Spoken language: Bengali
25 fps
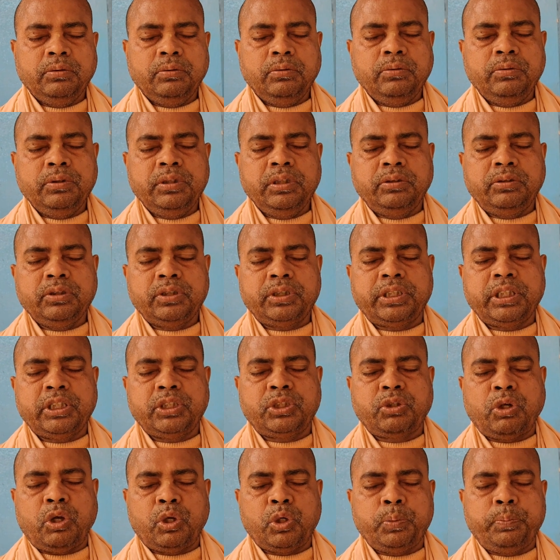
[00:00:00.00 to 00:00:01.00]
তো উনি তো
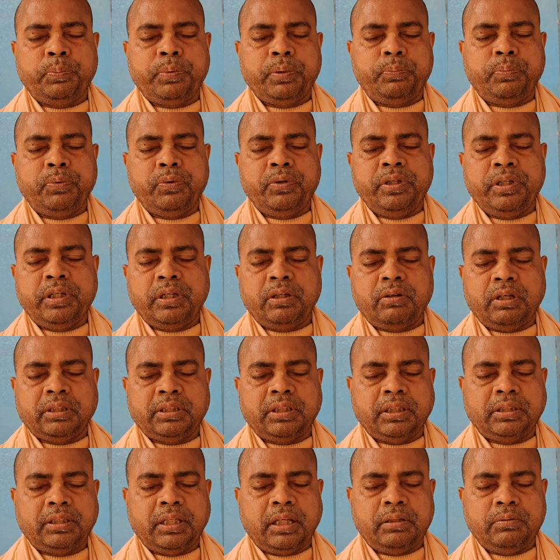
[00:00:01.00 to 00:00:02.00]
সেই স্বরূপের পূর্ণের
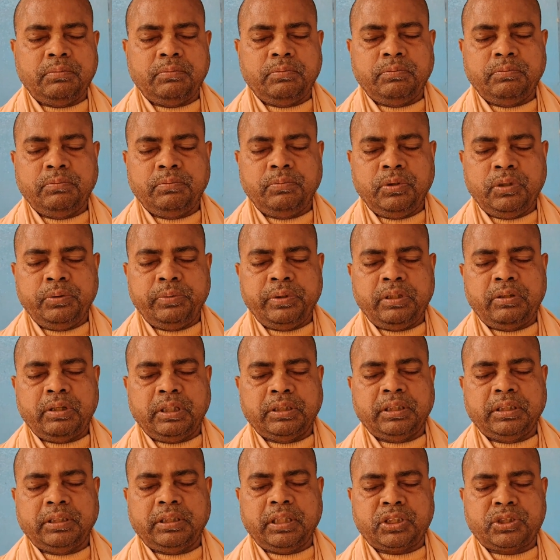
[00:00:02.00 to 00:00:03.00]
কথা তার পূর্বের
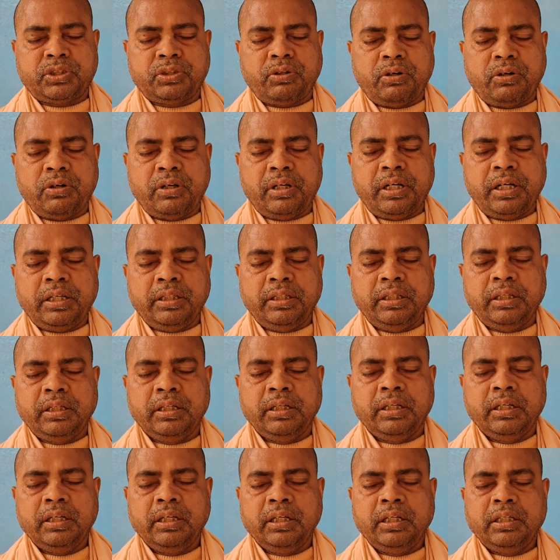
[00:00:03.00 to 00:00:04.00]
কথা তার স্মরণ নাই
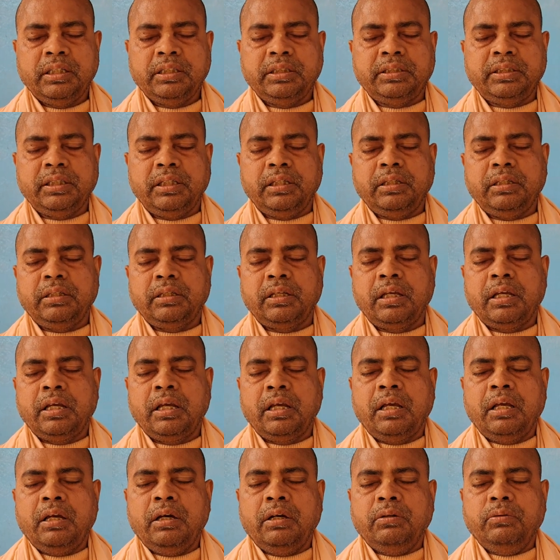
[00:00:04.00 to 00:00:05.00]
যে
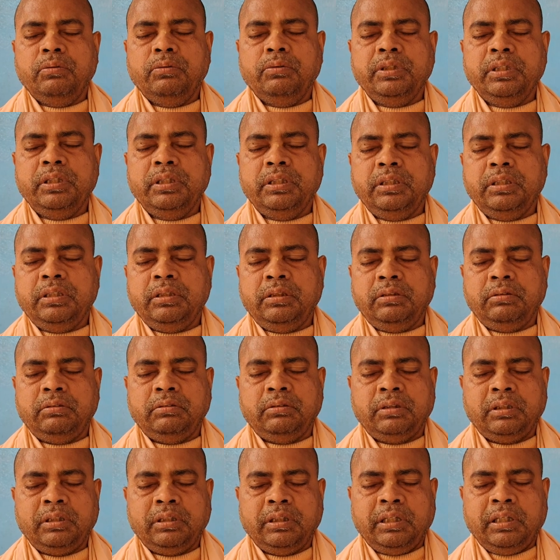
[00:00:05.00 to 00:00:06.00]
উনি
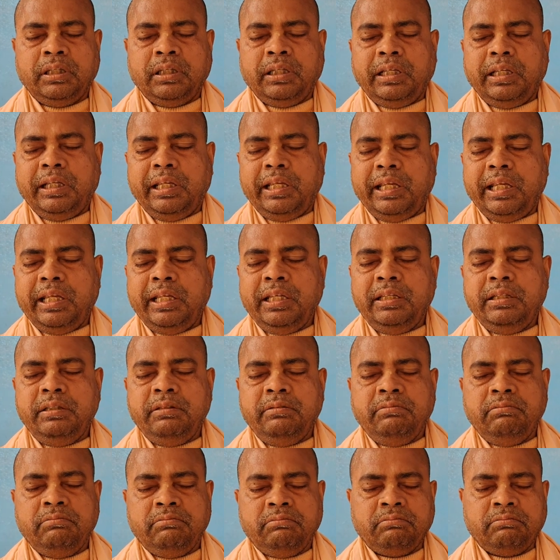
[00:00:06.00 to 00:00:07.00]
এই
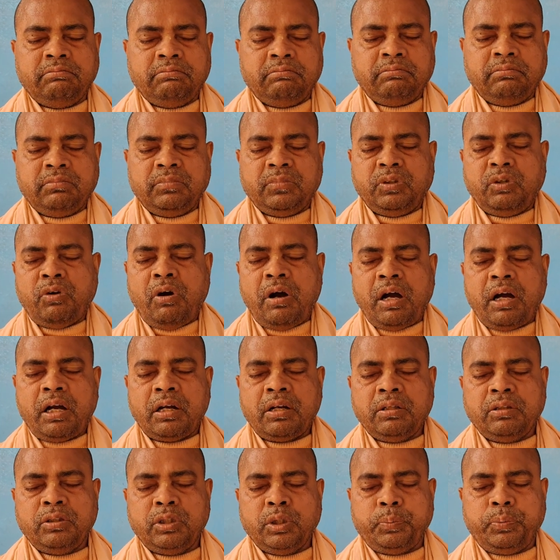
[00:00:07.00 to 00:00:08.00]

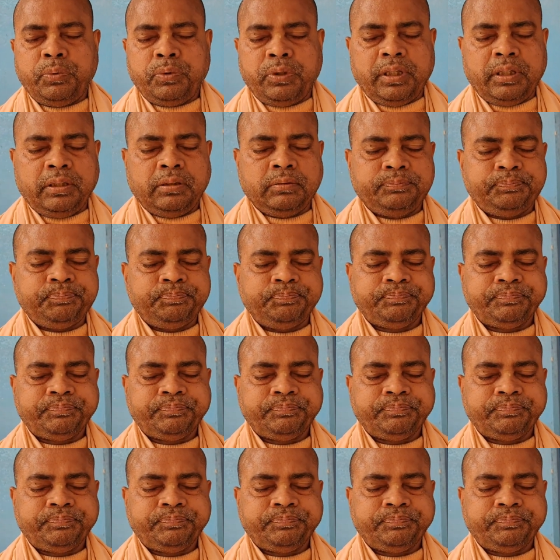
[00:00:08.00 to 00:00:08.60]
গঙ্গানন্দপুরে